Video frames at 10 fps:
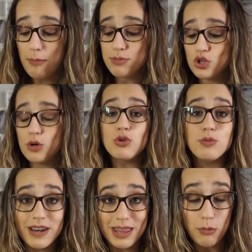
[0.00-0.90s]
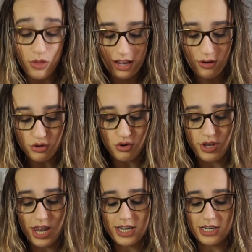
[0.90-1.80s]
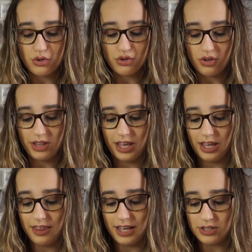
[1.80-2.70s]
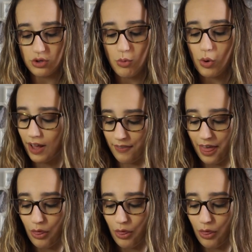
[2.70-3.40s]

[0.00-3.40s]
han puesto como súper de moda los collares estos de que es como un cambio